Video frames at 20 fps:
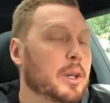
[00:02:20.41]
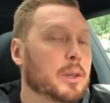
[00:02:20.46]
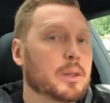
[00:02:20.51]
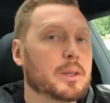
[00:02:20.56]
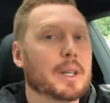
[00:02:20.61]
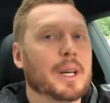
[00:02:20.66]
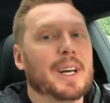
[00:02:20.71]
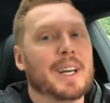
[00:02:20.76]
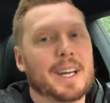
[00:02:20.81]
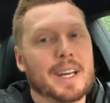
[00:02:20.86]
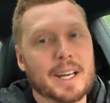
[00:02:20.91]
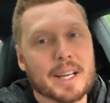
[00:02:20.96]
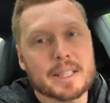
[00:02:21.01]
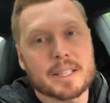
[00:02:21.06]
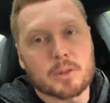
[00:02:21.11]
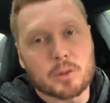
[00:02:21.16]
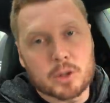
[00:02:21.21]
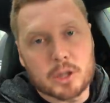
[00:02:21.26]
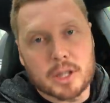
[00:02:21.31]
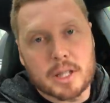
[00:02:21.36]
То есть
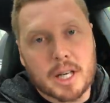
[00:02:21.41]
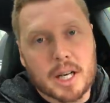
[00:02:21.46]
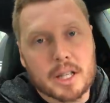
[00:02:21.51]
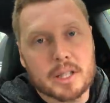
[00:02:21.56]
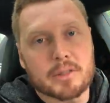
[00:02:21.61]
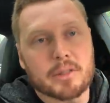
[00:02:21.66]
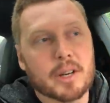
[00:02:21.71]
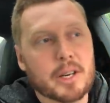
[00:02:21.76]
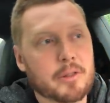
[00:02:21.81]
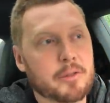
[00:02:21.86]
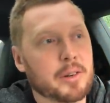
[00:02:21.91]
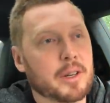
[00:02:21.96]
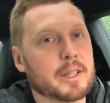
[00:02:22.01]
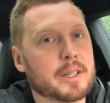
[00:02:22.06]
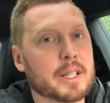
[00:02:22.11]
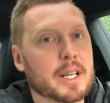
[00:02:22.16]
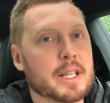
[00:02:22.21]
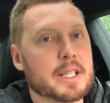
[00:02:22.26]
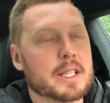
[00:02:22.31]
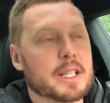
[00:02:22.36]
это уже как твоей
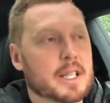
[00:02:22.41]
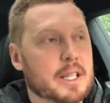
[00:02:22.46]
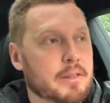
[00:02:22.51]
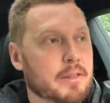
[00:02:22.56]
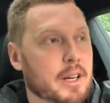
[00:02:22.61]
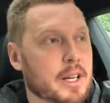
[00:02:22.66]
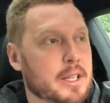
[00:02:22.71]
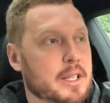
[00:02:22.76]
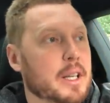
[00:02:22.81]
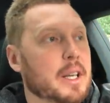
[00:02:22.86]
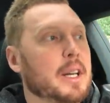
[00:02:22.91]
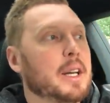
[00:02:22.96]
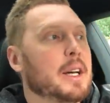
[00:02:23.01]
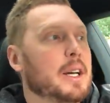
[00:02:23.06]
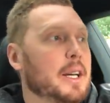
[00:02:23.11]
фантазии хватит.